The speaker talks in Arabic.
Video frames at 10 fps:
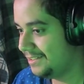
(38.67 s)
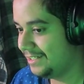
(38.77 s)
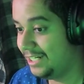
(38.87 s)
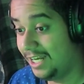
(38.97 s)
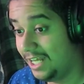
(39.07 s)

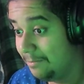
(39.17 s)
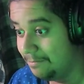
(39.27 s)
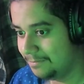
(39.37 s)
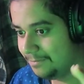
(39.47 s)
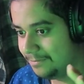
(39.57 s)
الهلال اهم
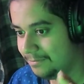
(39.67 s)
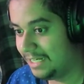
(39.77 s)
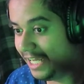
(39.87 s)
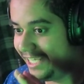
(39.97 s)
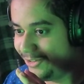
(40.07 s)
من
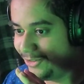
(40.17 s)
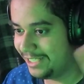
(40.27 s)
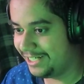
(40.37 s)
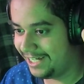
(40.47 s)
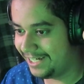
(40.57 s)
اي
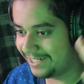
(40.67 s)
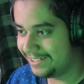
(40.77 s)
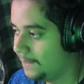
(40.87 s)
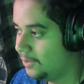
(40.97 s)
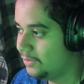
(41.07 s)
نادي اخر
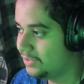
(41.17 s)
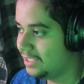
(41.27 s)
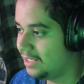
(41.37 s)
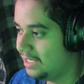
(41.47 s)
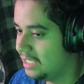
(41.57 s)
اوه
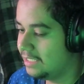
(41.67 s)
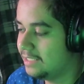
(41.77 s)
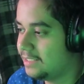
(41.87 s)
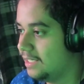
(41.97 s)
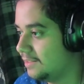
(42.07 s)
الشهران لا زال
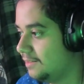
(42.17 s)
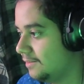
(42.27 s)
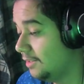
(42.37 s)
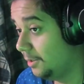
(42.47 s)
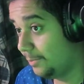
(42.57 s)
اساسي
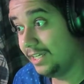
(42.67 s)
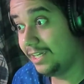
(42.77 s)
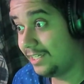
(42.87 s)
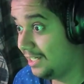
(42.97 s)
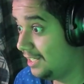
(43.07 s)

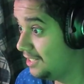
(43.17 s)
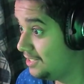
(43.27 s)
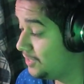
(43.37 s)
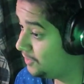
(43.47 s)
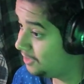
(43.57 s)
البريك يا
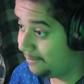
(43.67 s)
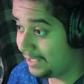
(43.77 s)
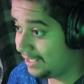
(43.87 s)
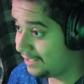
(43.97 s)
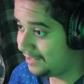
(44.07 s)
جيسوس
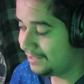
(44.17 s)
البريك